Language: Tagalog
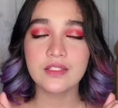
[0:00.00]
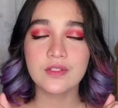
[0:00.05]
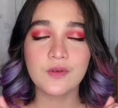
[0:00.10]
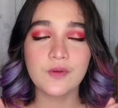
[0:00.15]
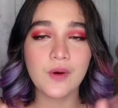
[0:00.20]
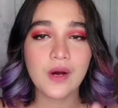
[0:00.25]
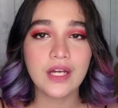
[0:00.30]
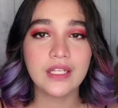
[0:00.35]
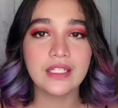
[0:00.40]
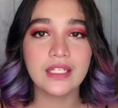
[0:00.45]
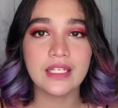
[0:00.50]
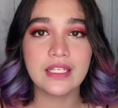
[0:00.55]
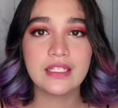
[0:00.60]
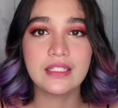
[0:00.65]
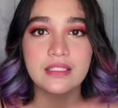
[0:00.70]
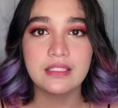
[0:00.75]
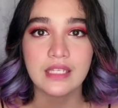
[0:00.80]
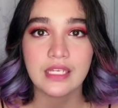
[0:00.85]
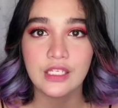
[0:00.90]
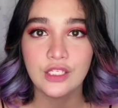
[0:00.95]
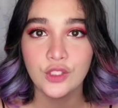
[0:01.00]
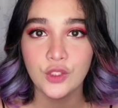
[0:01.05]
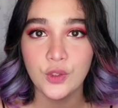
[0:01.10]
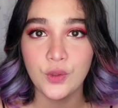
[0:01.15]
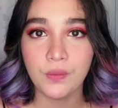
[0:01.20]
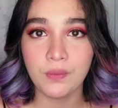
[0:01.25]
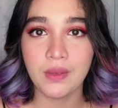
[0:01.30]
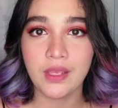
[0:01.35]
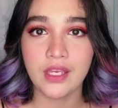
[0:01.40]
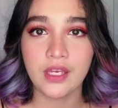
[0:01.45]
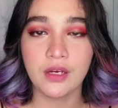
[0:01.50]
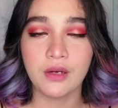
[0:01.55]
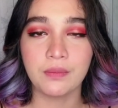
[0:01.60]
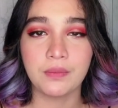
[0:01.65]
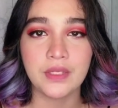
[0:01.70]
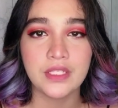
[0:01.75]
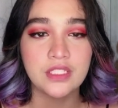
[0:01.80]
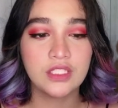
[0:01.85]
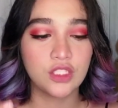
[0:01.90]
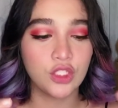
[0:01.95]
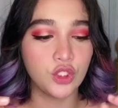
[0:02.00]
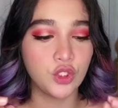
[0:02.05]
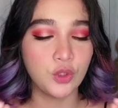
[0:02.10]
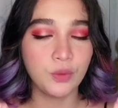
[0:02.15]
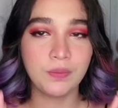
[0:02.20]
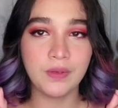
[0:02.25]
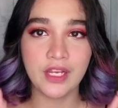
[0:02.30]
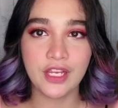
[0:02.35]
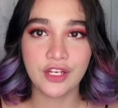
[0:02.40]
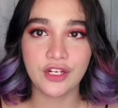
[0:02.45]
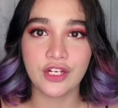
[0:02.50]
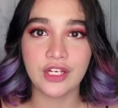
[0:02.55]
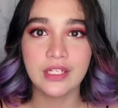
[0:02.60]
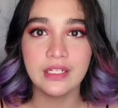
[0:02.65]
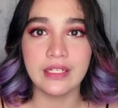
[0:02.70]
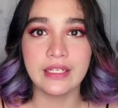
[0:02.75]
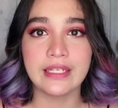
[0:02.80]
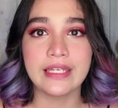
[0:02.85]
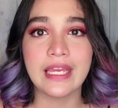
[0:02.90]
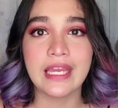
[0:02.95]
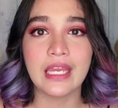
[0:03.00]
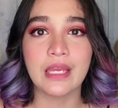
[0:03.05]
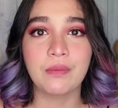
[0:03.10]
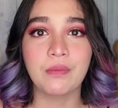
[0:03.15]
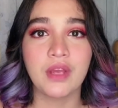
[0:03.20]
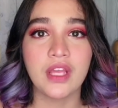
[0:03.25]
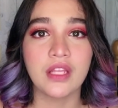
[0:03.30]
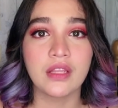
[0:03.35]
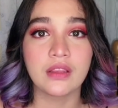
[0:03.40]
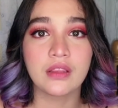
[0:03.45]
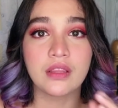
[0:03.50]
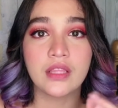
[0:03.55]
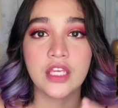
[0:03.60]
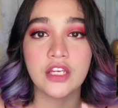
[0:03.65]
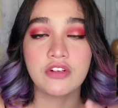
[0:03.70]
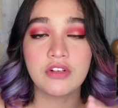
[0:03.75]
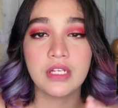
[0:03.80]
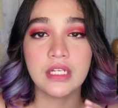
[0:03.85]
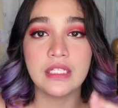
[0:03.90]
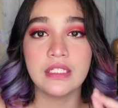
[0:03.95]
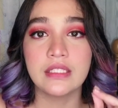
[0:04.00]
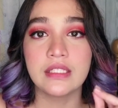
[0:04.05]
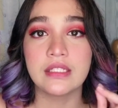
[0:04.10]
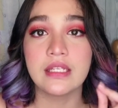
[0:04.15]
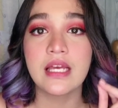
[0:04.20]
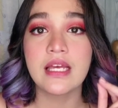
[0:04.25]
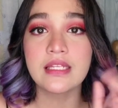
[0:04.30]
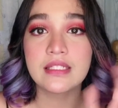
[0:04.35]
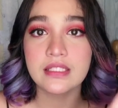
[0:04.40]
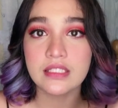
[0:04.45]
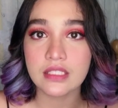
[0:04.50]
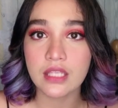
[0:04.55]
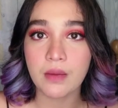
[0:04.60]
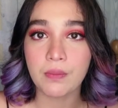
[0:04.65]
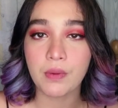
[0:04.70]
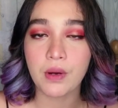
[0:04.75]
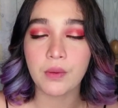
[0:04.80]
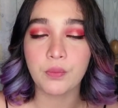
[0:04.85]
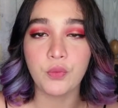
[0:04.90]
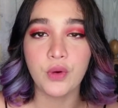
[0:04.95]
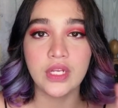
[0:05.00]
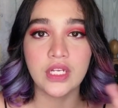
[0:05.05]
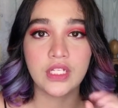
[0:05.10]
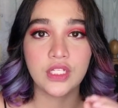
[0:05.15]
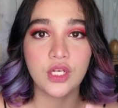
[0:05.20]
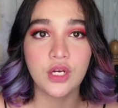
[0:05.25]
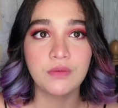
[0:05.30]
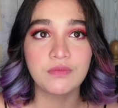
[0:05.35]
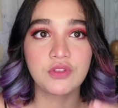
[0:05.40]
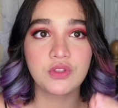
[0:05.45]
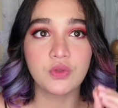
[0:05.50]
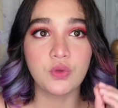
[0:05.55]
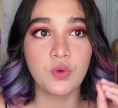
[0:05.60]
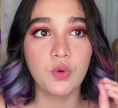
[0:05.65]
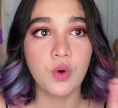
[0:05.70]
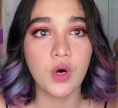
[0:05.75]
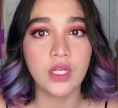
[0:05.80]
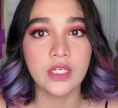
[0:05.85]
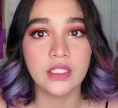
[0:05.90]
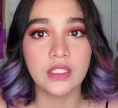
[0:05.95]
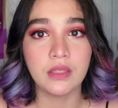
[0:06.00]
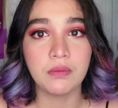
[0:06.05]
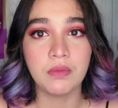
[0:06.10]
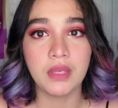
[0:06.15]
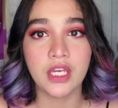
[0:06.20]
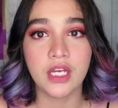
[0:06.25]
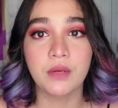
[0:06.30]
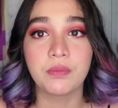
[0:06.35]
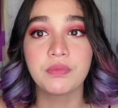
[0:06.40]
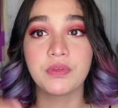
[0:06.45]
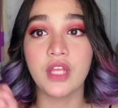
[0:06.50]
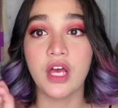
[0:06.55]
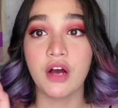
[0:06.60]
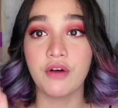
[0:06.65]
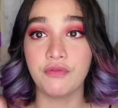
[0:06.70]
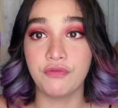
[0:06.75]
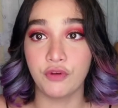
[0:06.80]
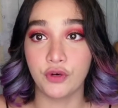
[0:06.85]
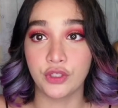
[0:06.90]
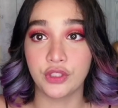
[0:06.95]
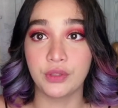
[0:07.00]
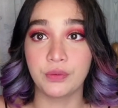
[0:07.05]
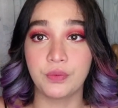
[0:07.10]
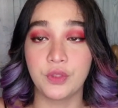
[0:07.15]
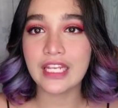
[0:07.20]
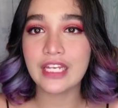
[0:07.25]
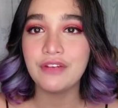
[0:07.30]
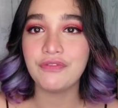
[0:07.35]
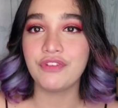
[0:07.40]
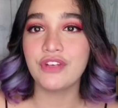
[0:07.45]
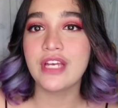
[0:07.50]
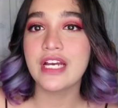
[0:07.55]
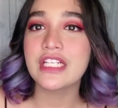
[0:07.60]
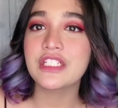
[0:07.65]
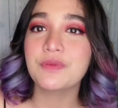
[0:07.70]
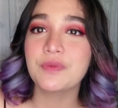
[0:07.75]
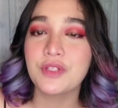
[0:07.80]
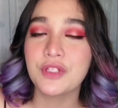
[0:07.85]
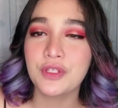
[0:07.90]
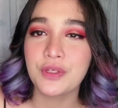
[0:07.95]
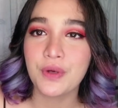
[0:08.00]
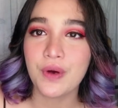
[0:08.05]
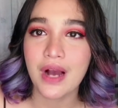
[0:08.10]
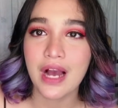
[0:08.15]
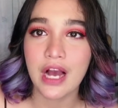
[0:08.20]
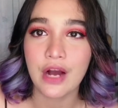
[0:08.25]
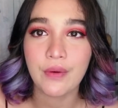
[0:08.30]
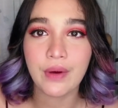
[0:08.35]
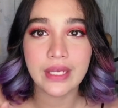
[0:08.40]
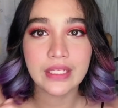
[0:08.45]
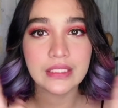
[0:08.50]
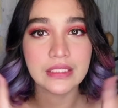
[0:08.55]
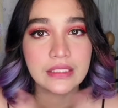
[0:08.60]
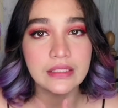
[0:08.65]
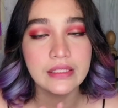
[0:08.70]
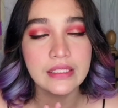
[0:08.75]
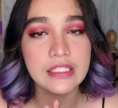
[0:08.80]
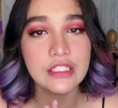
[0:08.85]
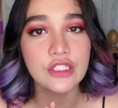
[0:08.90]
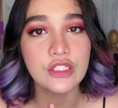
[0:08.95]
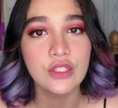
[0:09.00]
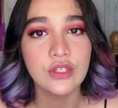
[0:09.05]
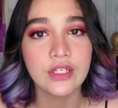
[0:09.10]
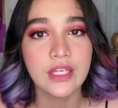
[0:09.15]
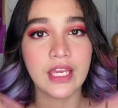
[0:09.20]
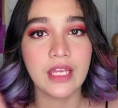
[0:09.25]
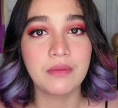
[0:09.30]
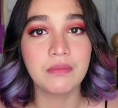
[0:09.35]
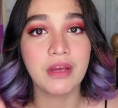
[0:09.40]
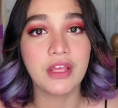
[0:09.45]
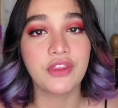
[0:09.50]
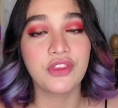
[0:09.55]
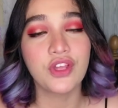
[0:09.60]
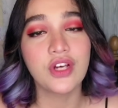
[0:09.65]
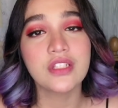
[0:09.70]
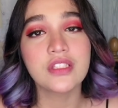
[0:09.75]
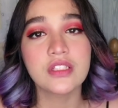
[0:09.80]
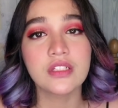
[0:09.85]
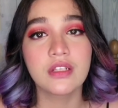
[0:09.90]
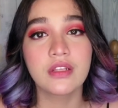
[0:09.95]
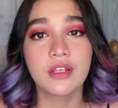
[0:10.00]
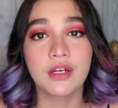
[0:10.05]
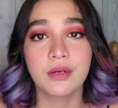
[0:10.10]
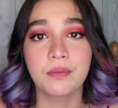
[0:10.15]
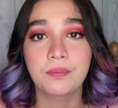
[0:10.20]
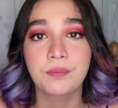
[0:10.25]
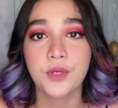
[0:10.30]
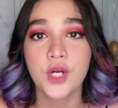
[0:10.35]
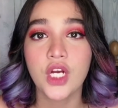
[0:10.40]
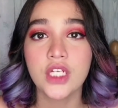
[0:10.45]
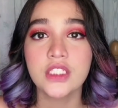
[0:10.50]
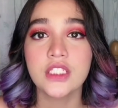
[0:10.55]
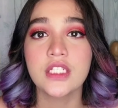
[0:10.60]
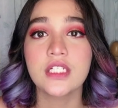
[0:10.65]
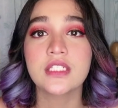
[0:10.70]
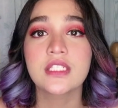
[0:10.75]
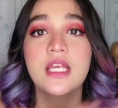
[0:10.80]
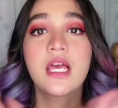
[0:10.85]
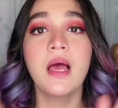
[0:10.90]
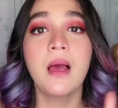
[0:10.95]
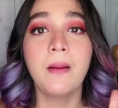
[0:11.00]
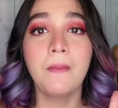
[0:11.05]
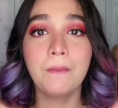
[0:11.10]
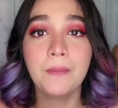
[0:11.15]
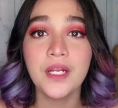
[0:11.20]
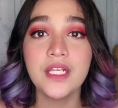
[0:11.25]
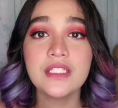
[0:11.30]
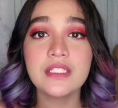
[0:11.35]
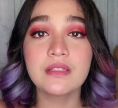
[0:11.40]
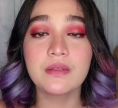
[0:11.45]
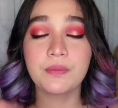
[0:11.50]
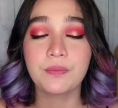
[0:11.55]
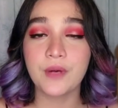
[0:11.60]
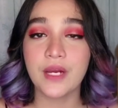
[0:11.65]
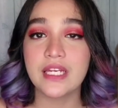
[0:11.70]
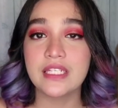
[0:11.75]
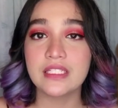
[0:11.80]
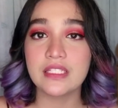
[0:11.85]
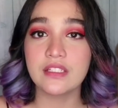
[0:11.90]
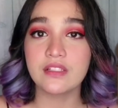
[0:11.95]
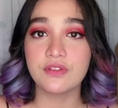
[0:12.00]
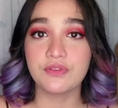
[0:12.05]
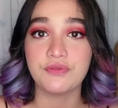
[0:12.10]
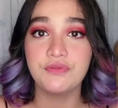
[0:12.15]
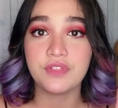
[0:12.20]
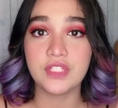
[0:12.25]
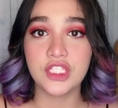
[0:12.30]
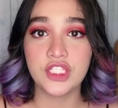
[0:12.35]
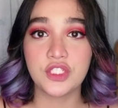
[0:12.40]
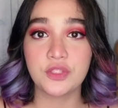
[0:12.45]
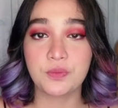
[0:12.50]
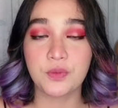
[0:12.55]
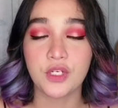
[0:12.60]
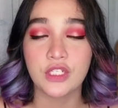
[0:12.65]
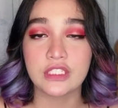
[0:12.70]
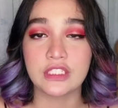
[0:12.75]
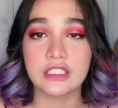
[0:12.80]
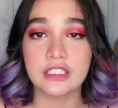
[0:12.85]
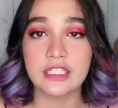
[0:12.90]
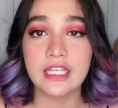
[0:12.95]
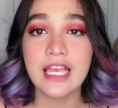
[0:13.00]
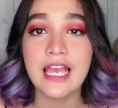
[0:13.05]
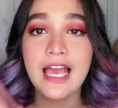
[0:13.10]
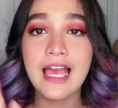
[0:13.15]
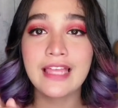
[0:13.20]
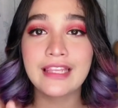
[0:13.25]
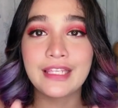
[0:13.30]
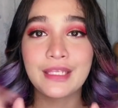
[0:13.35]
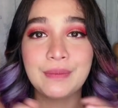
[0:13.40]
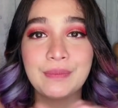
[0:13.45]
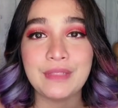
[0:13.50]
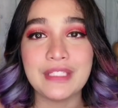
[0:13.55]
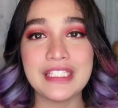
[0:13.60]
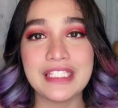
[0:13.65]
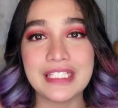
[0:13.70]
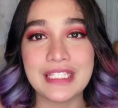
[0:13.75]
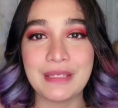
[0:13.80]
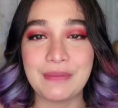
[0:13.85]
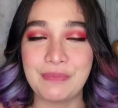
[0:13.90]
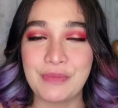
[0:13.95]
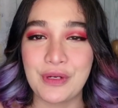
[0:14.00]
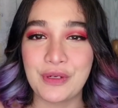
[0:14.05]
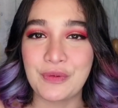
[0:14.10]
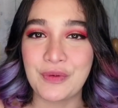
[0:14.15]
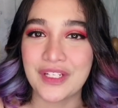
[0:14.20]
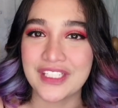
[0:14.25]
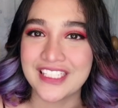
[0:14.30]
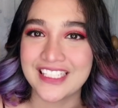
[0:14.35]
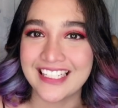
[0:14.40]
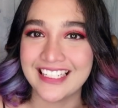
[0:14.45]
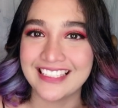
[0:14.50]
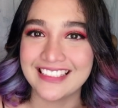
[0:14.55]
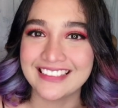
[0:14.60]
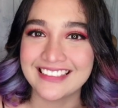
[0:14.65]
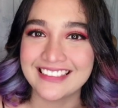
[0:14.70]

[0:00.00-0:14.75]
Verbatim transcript: Squad is a new makeup. It's a new player in the game and they really did step up when it comes to quality makeup na affordable. And if you guys want to know how I did this look and my thoughts on their products plus the prices of each product, then please keep on watching.